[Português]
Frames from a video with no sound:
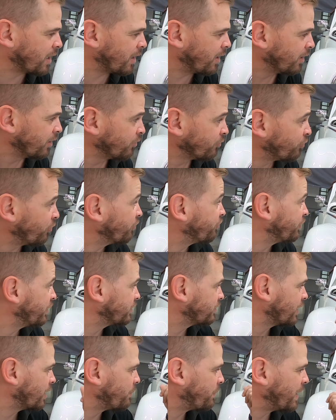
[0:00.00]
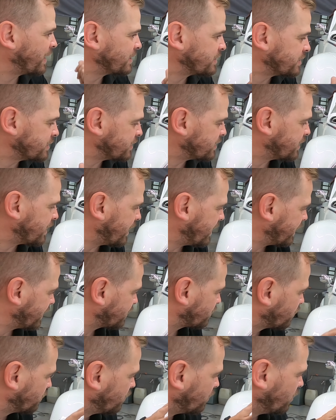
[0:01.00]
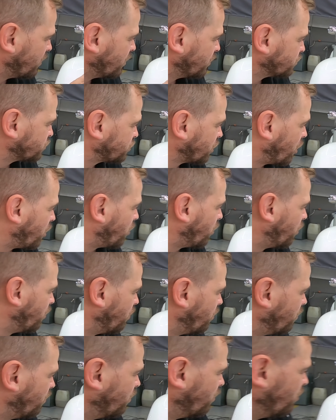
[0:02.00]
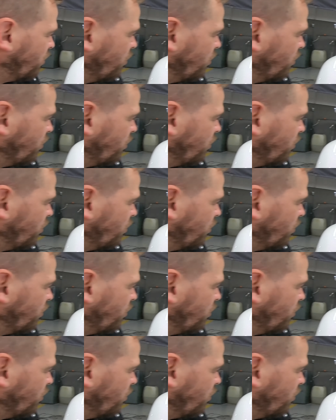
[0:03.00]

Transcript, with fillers: na, foi feito na parte de dentro. Só o,